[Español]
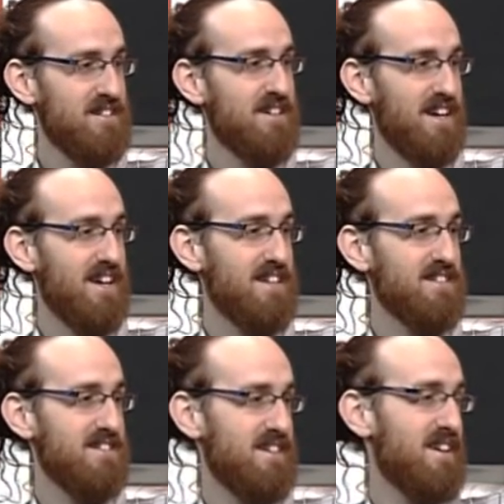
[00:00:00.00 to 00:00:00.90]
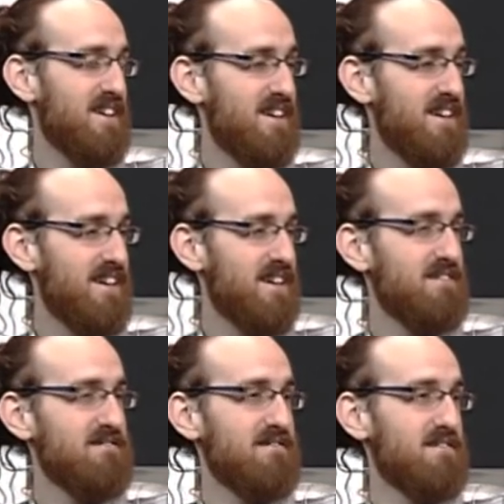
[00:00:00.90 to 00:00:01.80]
Ah, que es
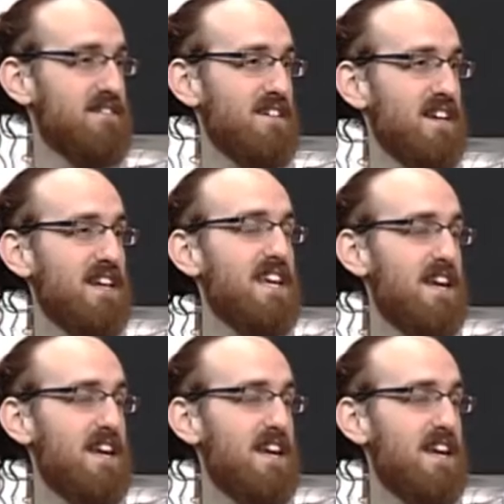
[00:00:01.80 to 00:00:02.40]
eh, mm,